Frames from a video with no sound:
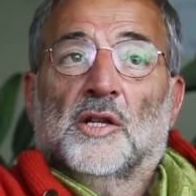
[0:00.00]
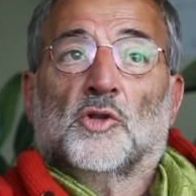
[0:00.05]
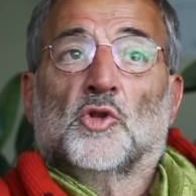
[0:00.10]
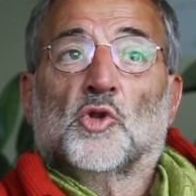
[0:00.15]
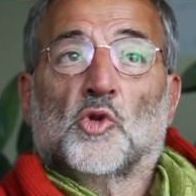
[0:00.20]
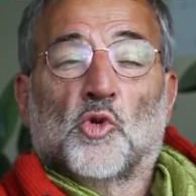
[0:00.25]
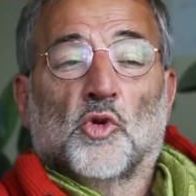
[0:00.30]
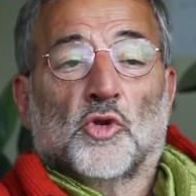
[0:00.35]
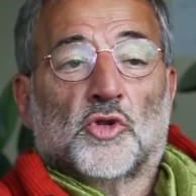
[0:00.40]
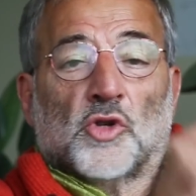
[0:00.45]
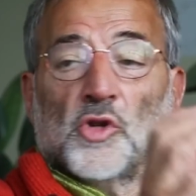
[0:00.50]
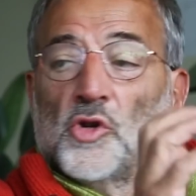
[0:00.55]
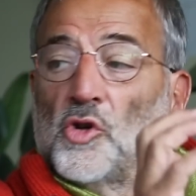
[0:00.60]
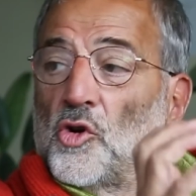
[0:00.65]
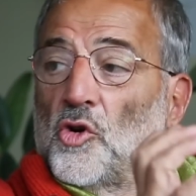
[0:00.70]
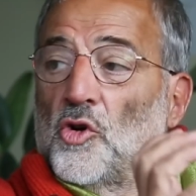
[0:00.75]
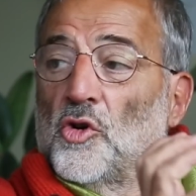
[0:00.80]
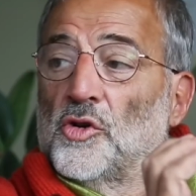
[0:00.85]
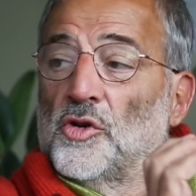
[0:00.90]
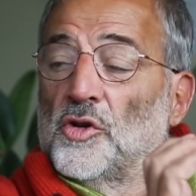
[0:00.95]
Du coup, ce
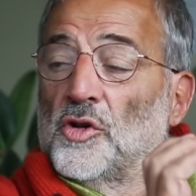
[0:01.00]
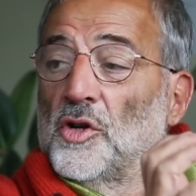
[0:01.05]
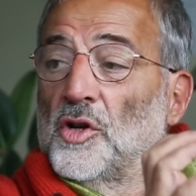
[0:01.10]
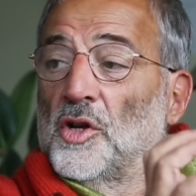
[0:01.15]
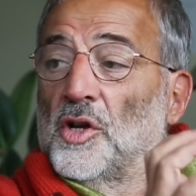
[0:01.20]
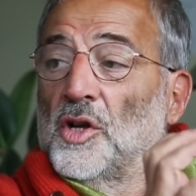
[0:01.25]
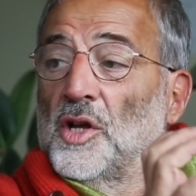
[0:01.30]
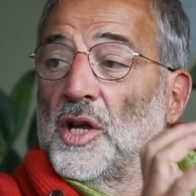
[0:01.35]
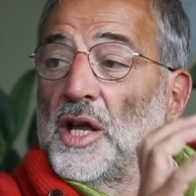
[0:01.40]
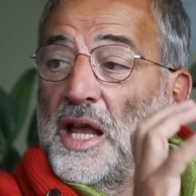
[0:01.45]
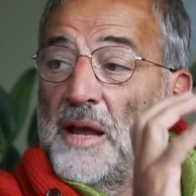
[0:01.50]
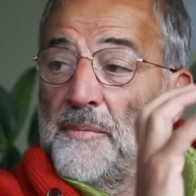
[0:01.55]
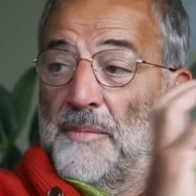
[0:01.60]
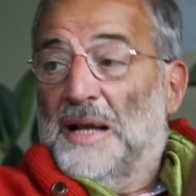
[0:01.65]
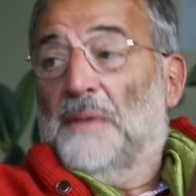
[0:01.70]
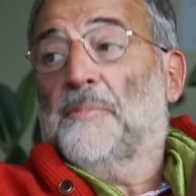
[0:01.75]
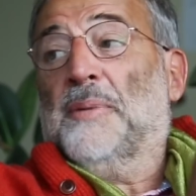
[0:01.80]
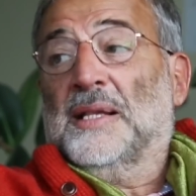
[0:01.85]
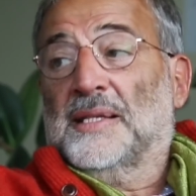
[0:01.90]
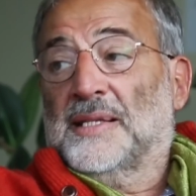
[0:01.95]
neurone est
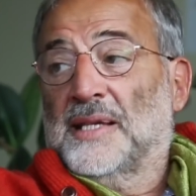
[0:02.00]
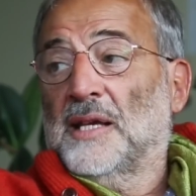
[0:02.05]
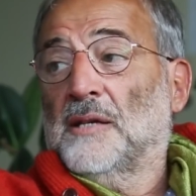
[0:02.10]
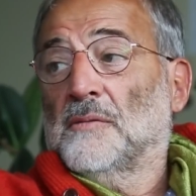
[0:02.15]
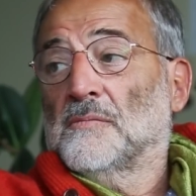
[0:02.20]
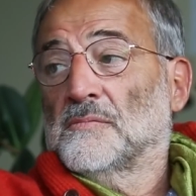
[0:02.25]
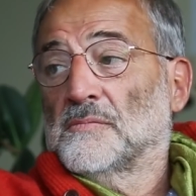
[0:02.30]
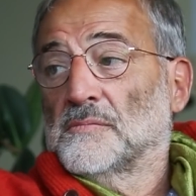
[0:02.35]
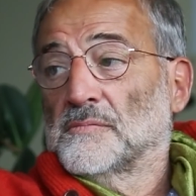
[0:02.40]
mal placé,